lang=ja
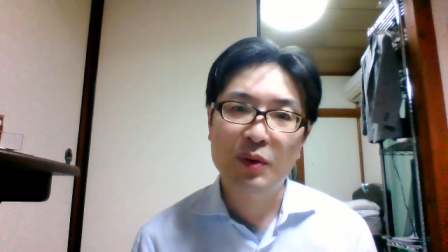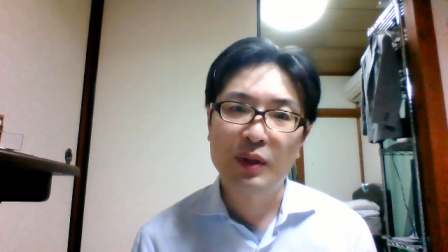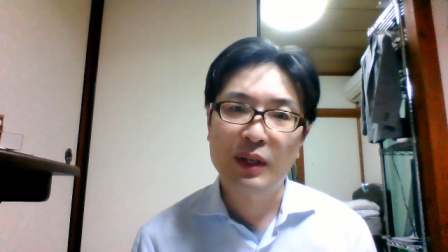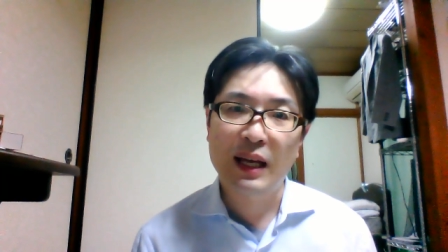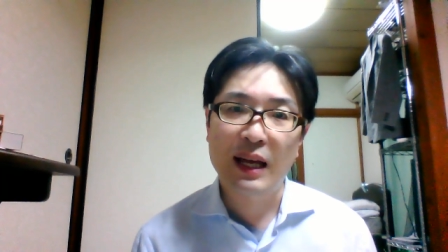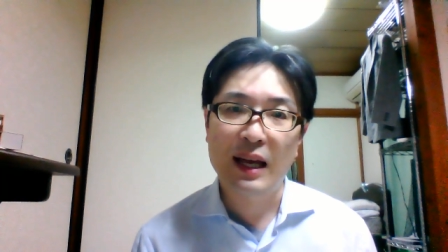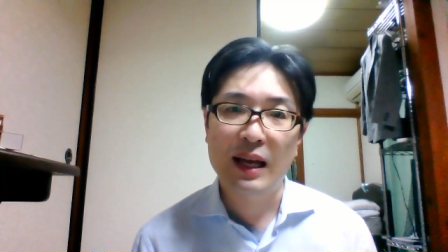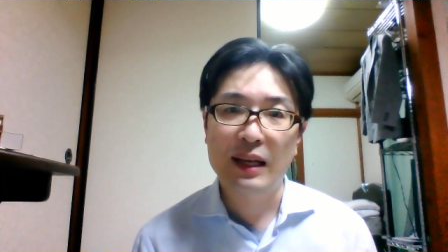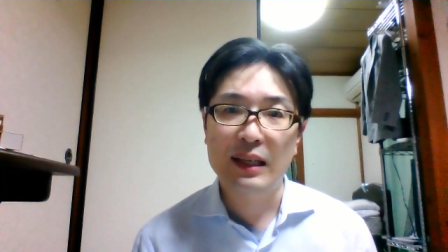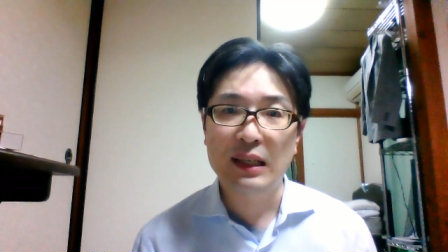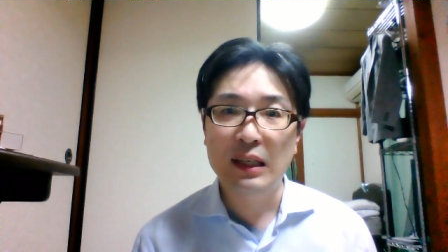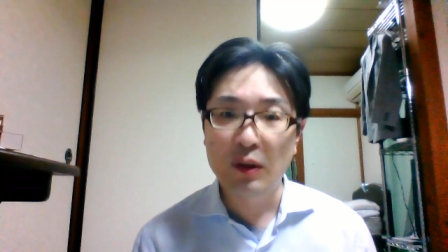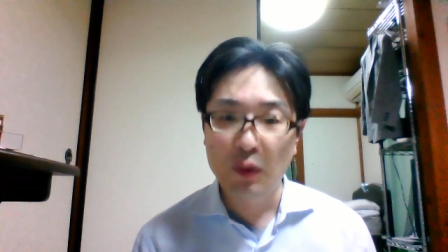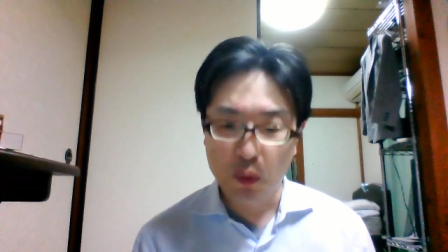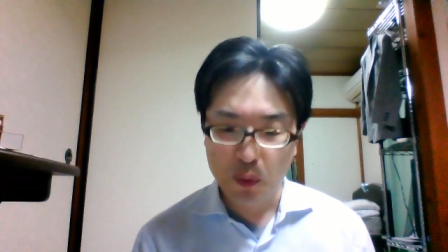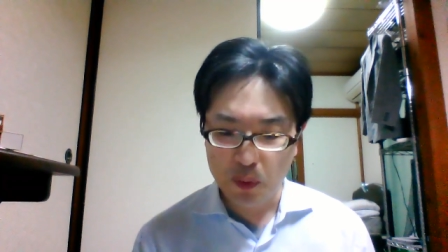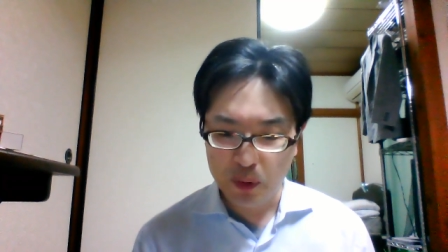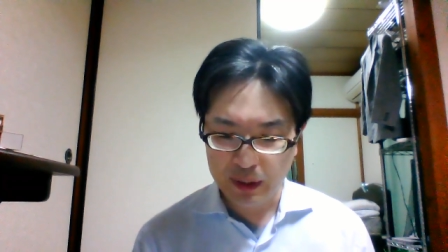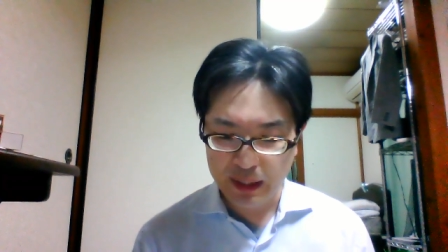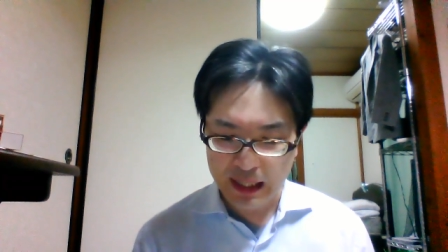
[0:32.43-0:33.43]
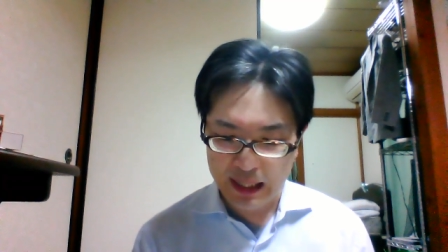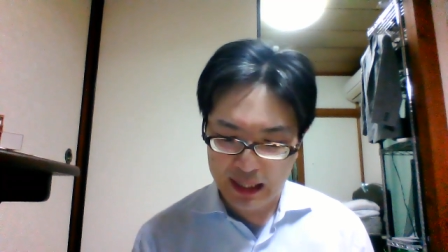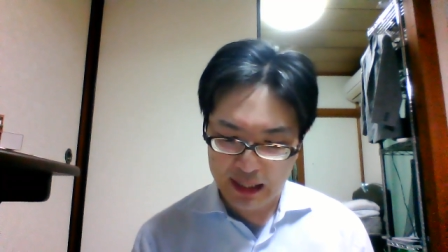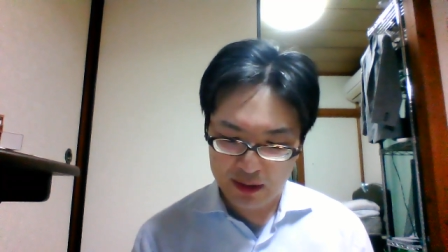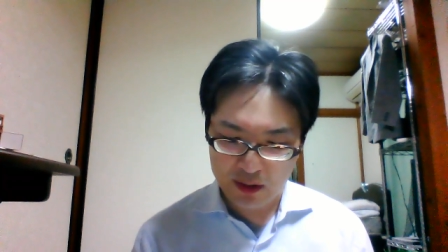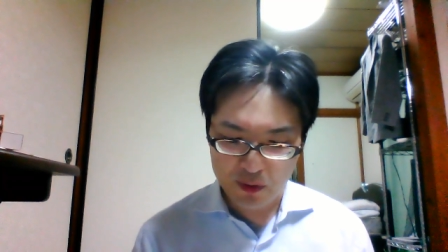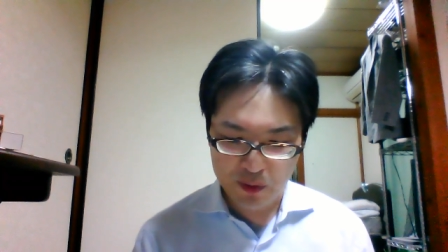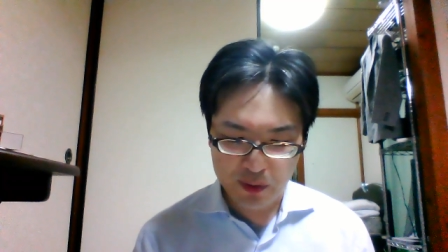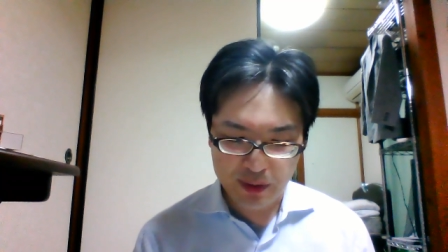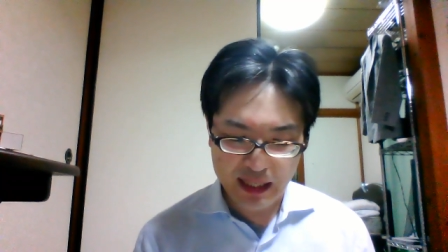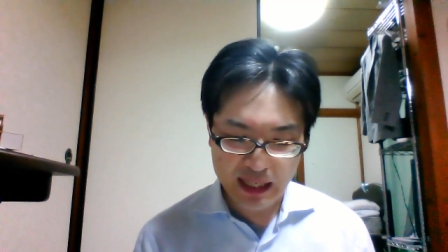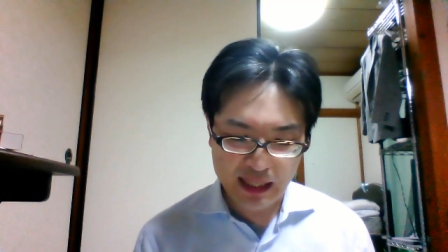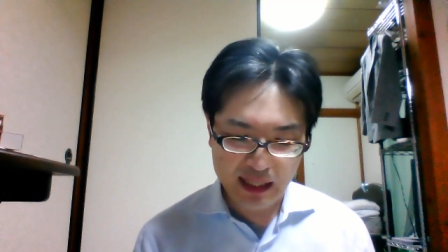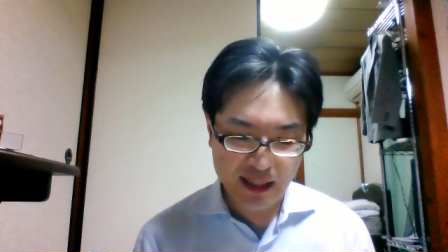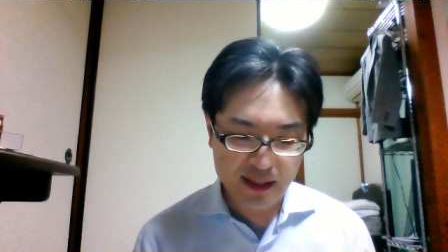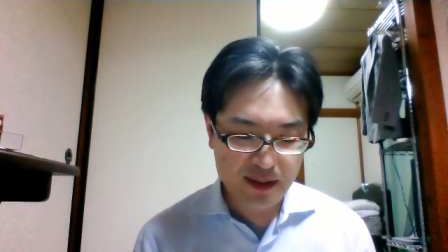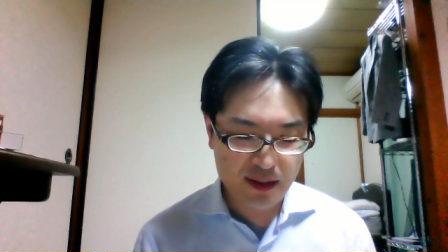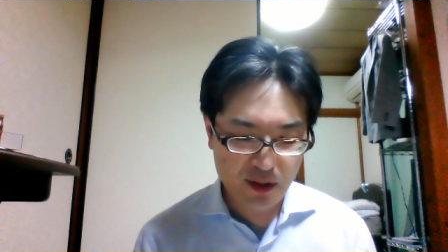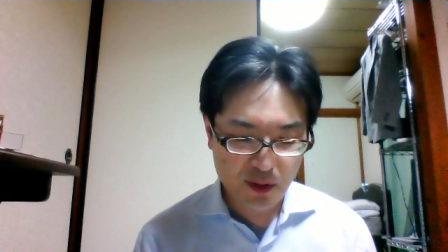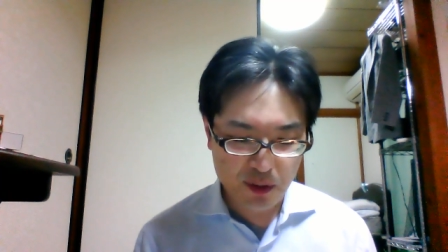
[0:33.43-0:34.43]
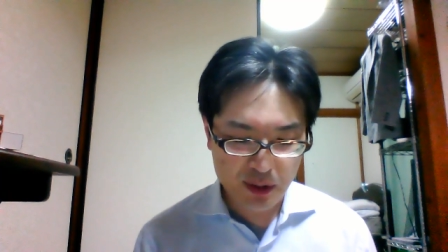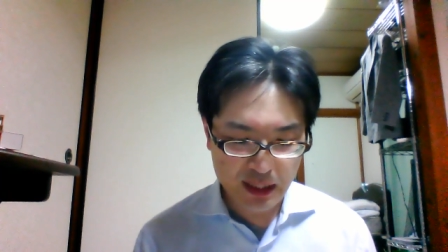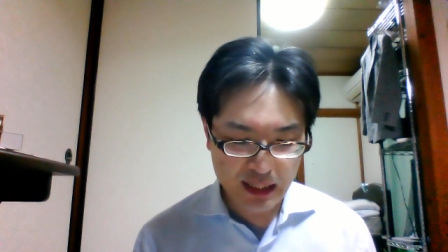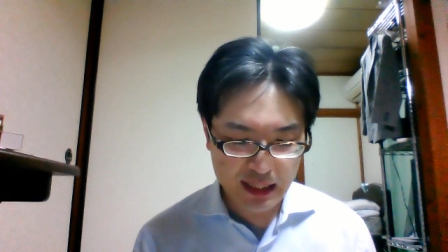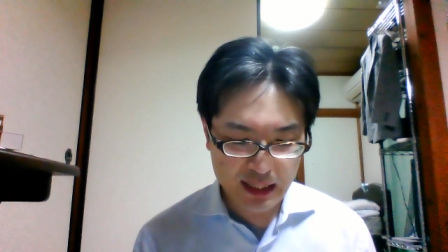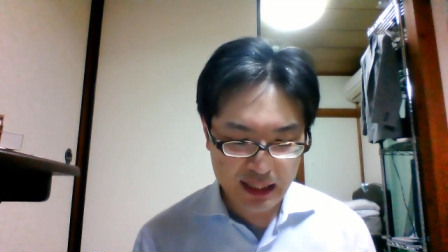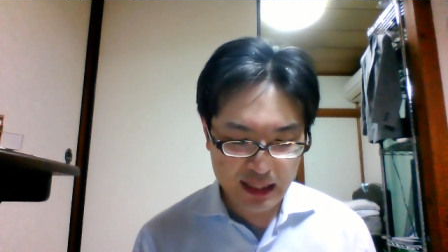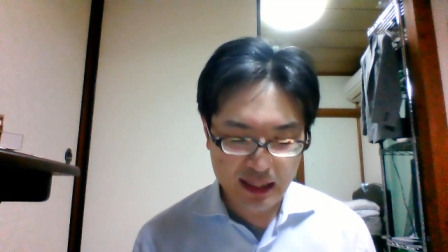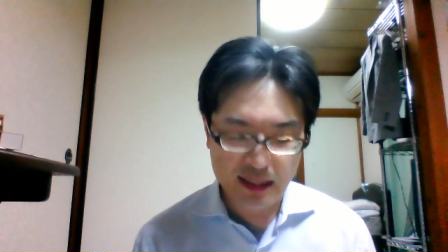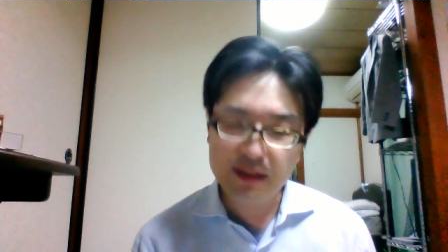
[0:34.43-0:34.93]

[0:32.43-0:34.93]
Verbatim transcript: 償が違法な行政活動に起